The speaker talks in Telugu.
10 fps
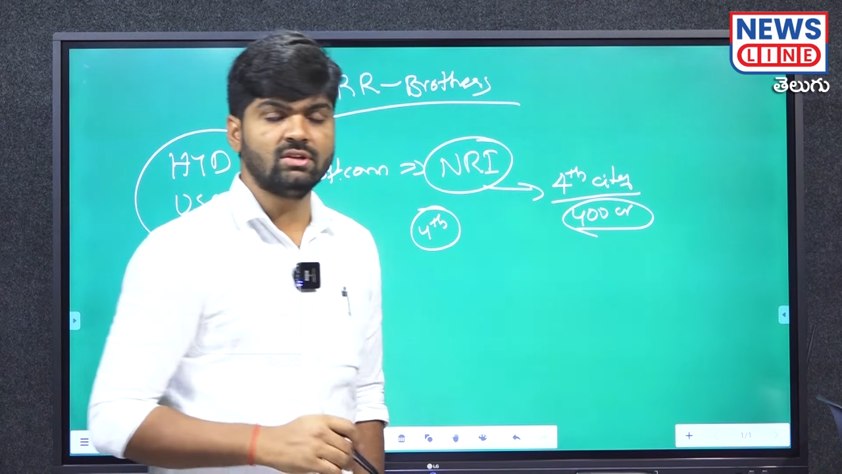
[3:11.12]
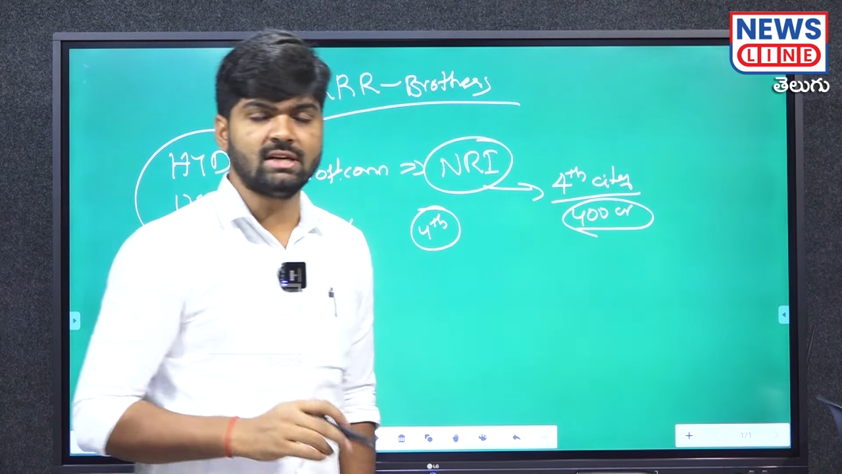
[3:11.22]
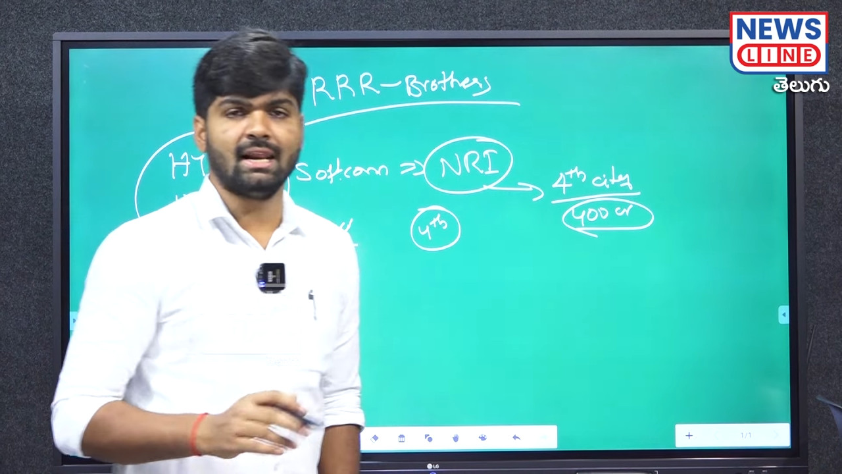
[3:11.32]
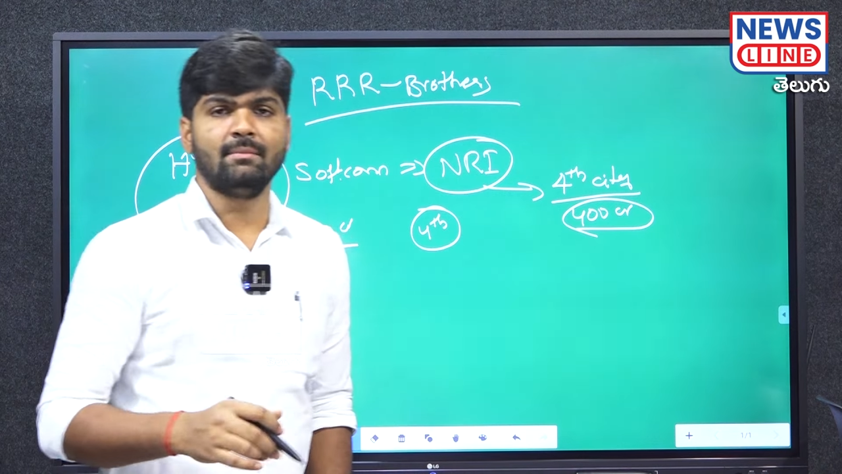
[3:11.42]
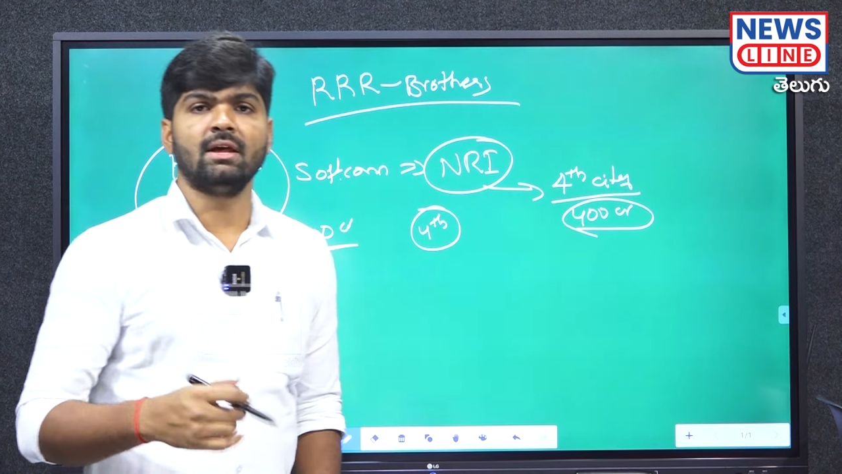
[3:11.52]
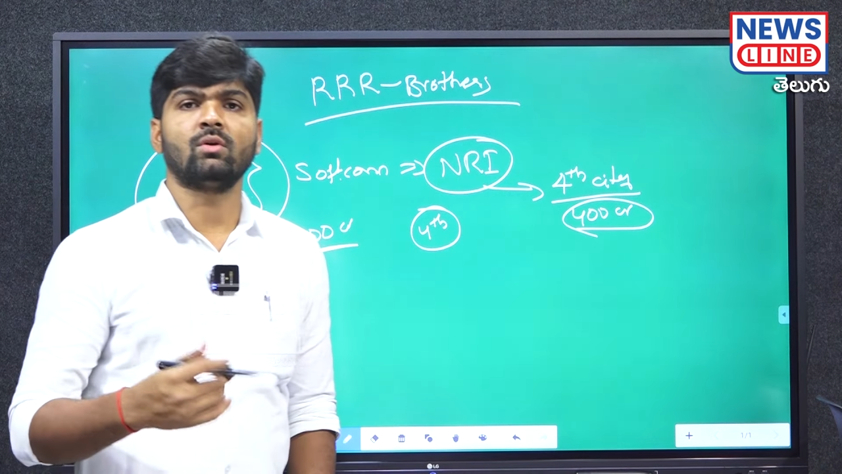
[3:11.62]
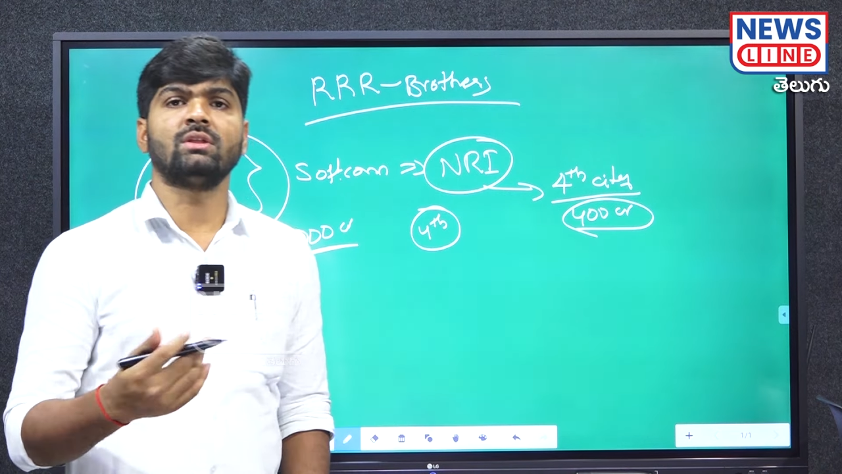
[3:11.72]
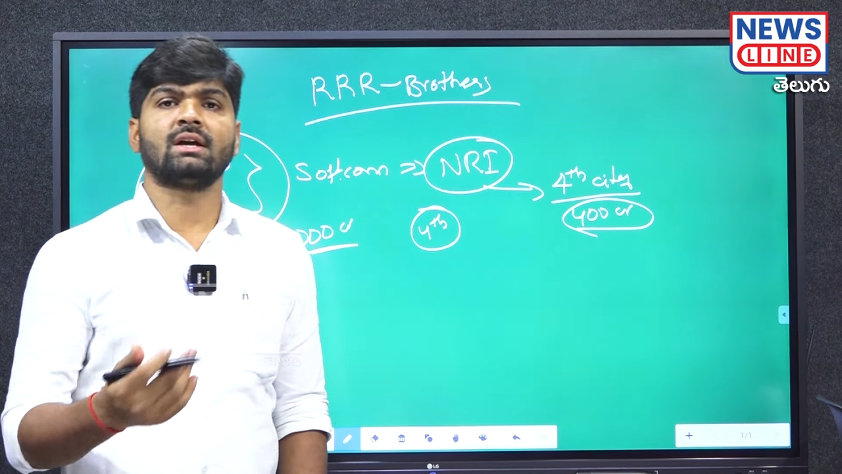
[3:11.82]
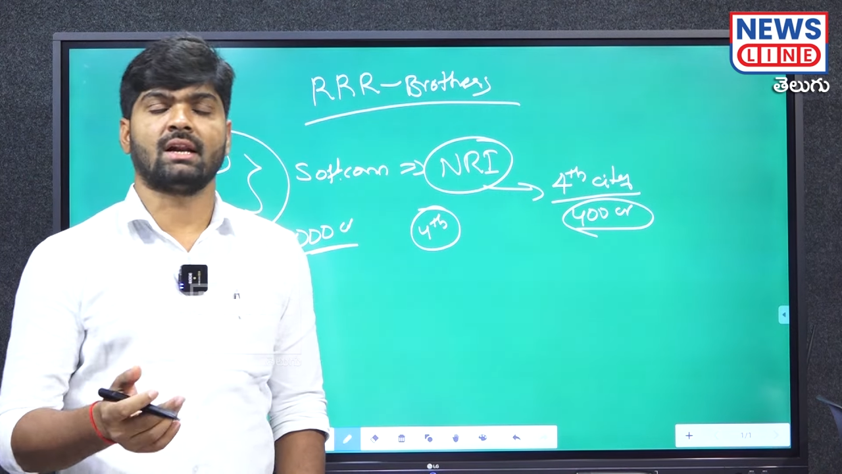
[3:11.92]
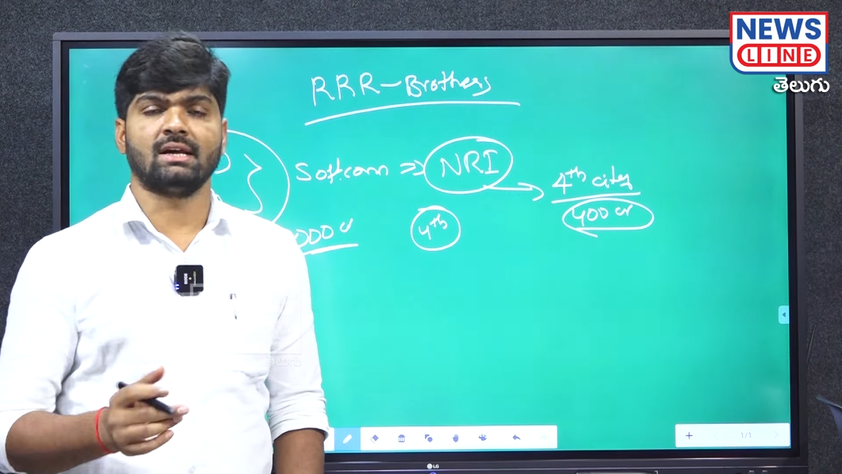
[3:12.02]
విషయాల మీద
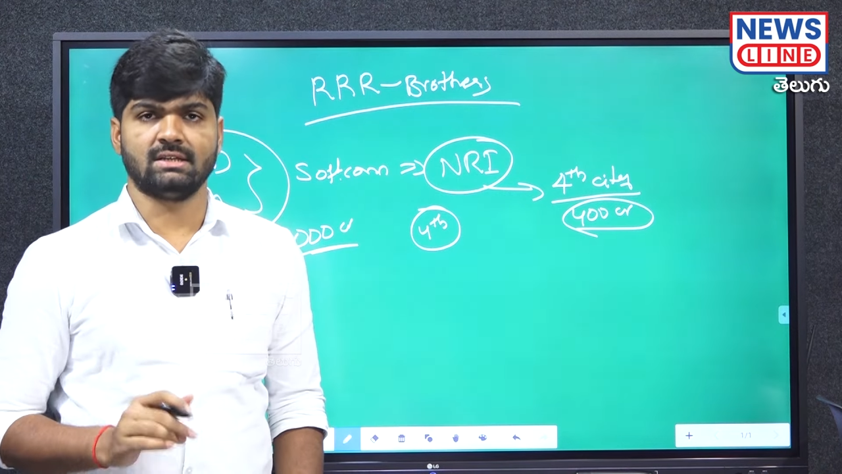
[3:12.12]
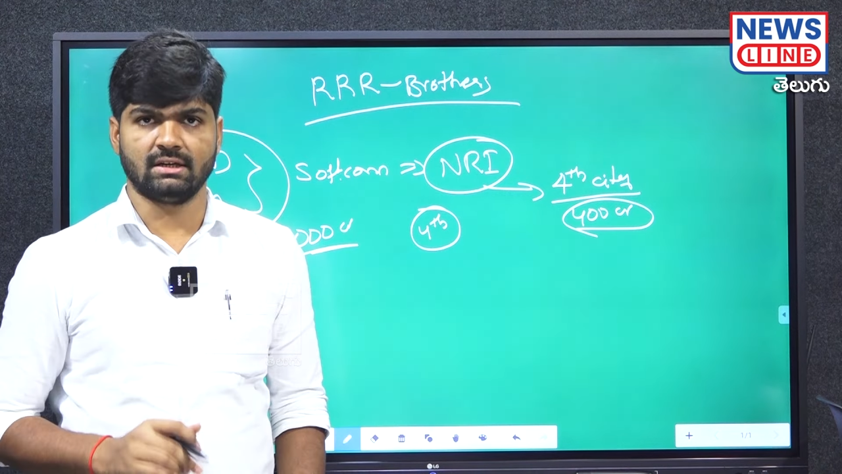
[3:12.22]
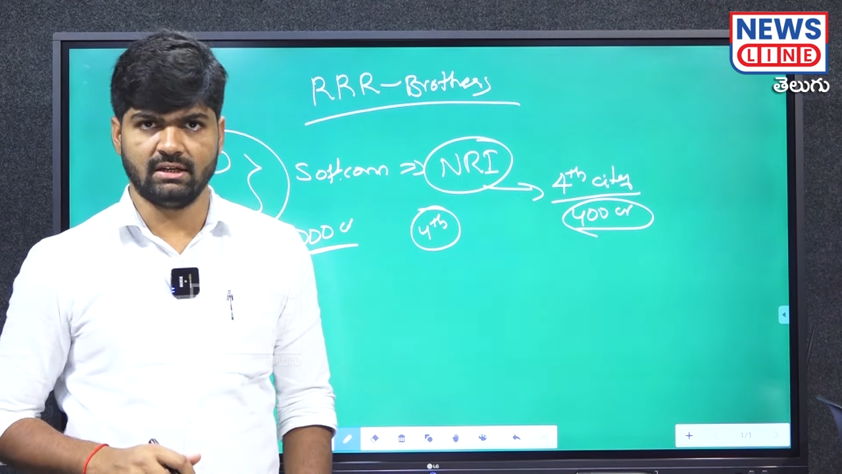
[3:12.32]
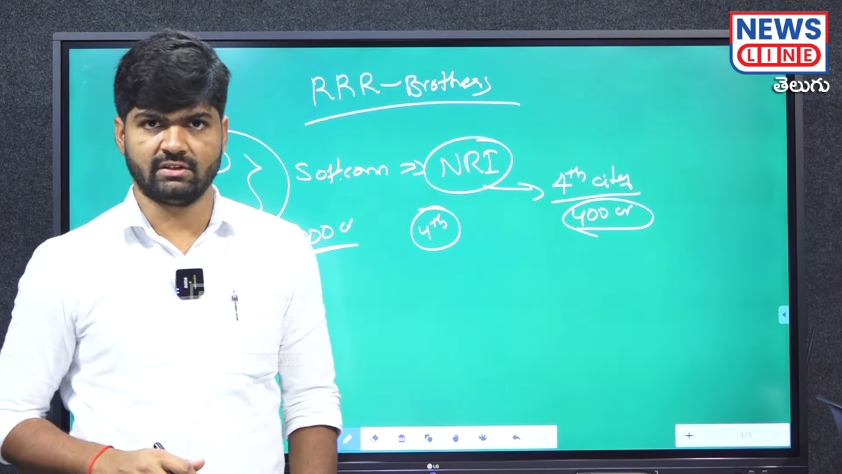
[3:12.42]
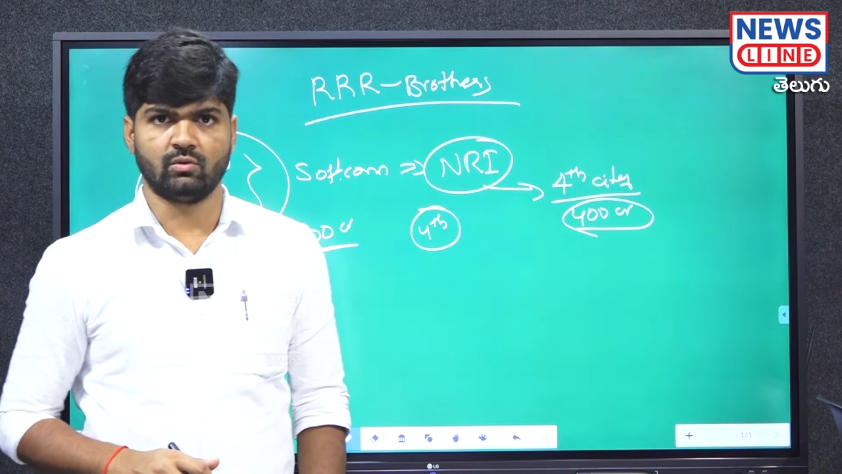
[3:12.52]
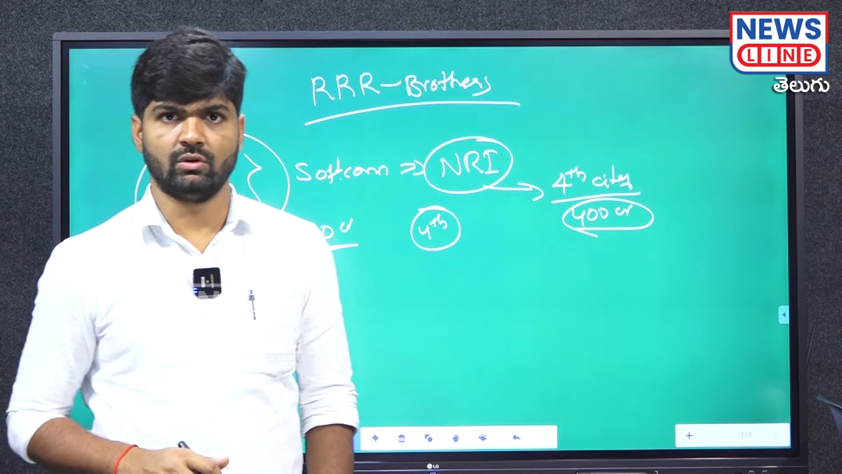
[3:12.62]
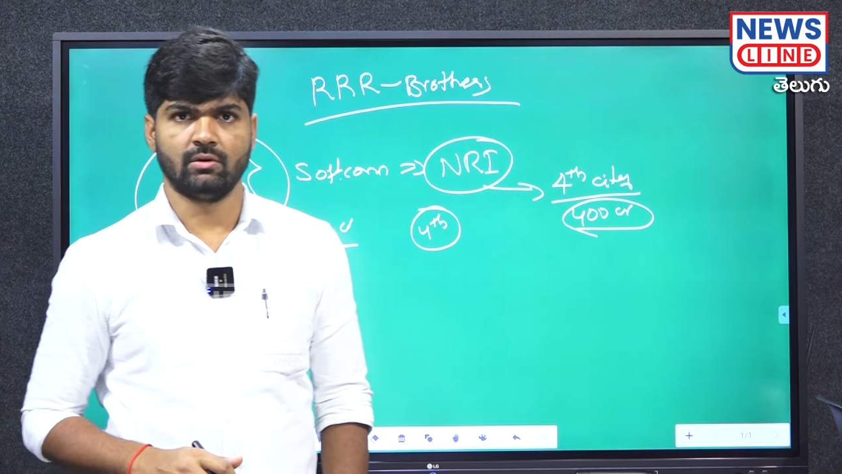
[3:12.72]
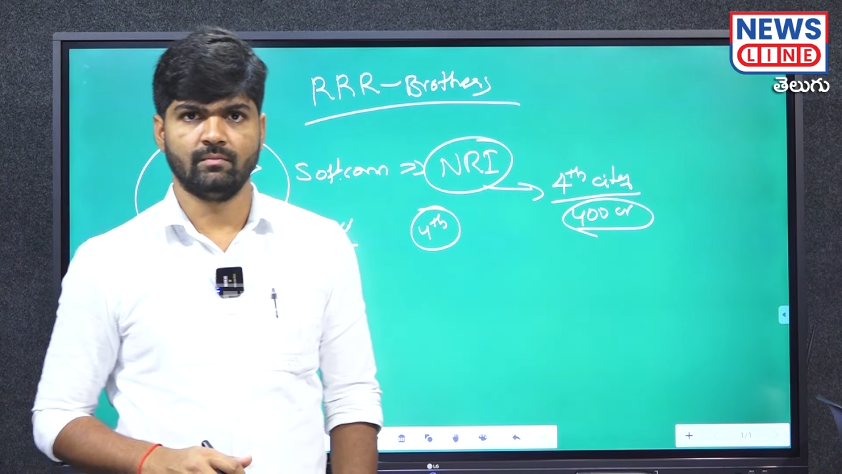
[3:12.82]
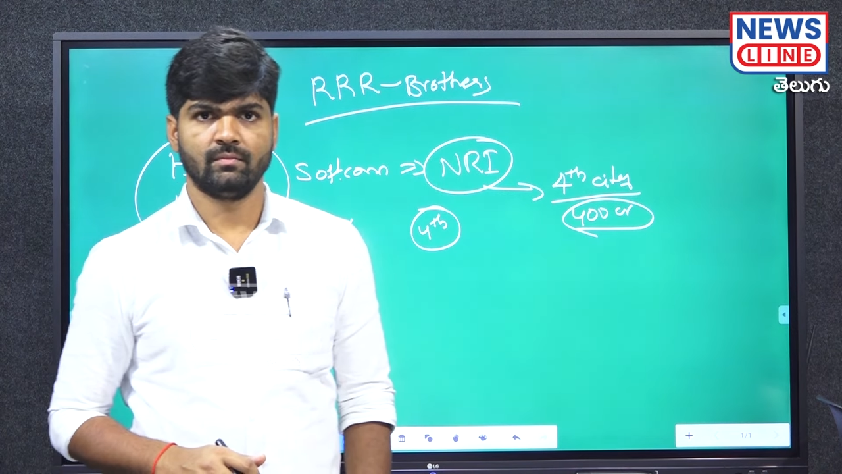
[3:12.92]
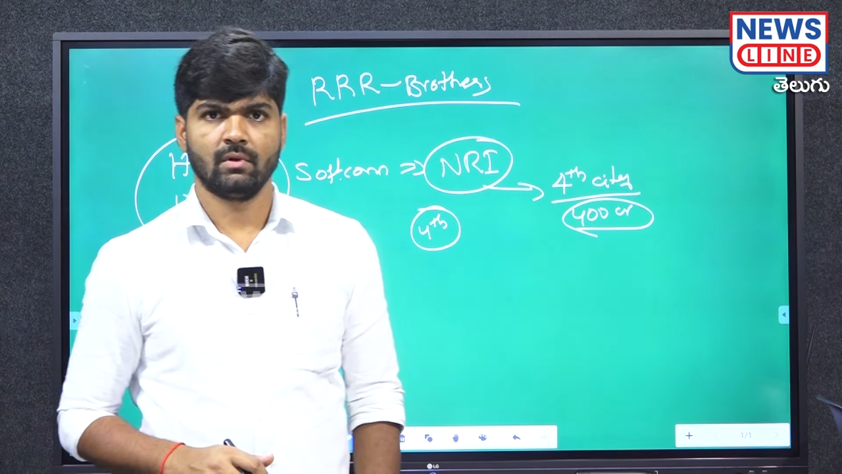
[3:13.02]
కొంత క్రాస్ చెక్ చేసుకున్నాడు